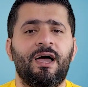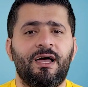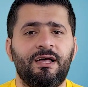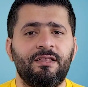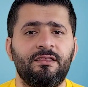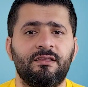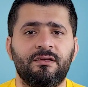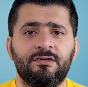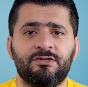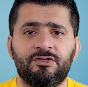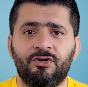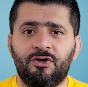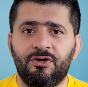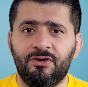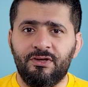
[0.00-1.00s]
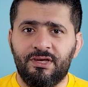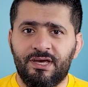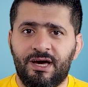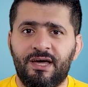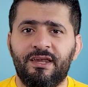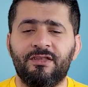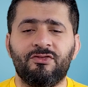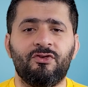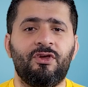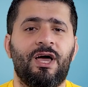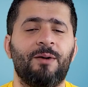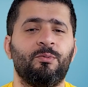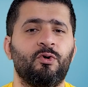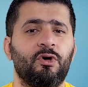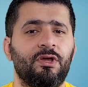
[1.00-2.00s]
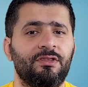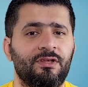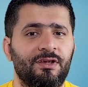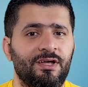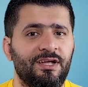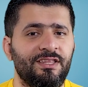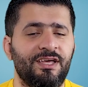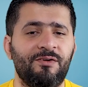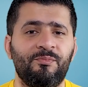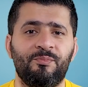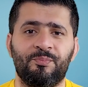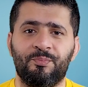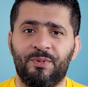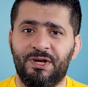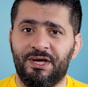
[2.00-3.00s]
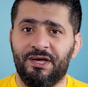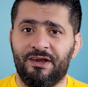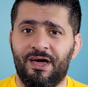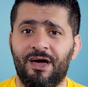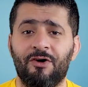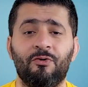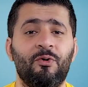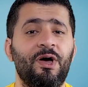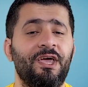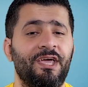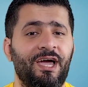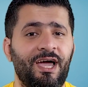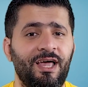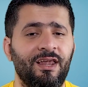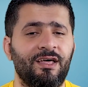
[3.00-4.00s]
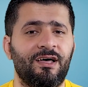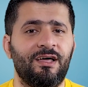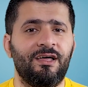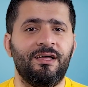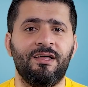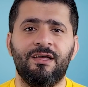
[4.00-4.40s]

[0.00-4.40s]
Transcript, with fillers: عن شلون كانت تلعب كرة القدم بالعراق وهي حلقة